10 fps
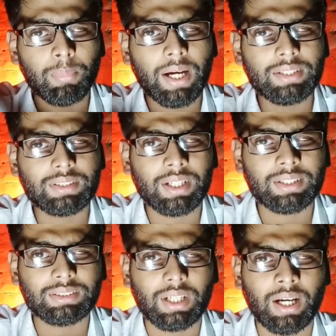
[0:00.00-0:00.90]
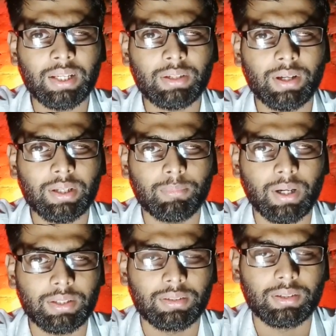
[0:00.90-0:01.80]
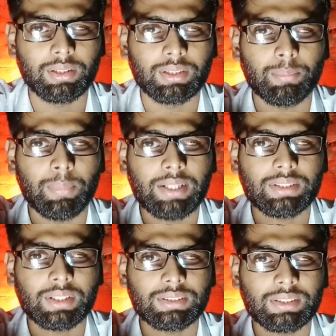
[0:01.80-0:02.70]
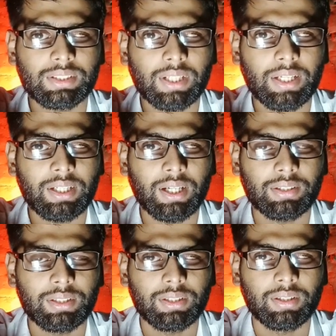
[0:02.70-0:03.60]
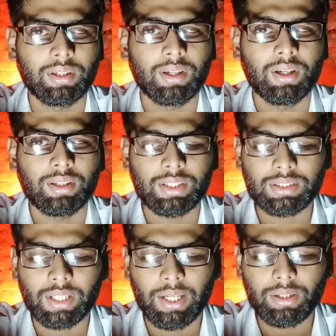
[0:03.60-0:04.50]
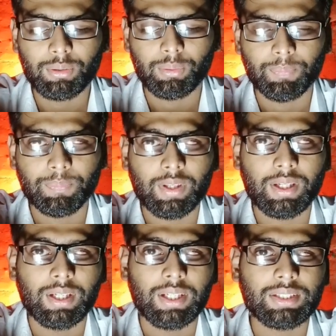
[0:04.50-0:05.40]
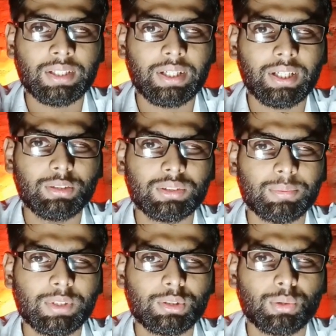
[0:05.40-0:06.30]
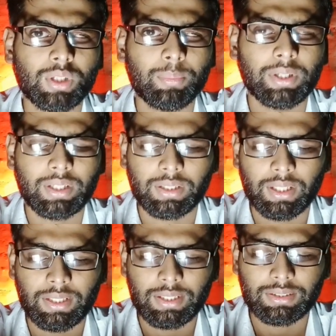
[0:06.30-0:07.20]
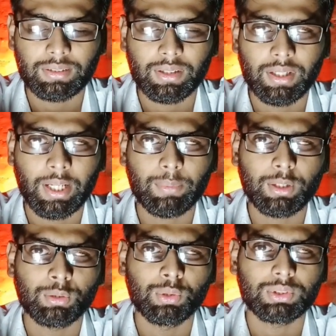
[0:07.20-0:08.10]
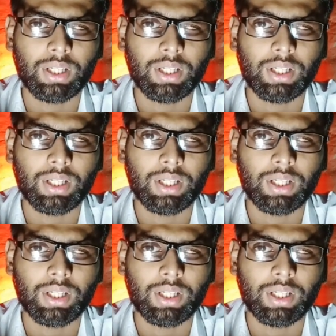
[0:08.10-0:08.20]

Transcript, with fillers: 22 अगस्त आने वाले के बाद जब 22 अगस्त की तारीख आती है तो इस तारीख को इस घर का जो सबसे छोटा बेटा था यश लगभग दो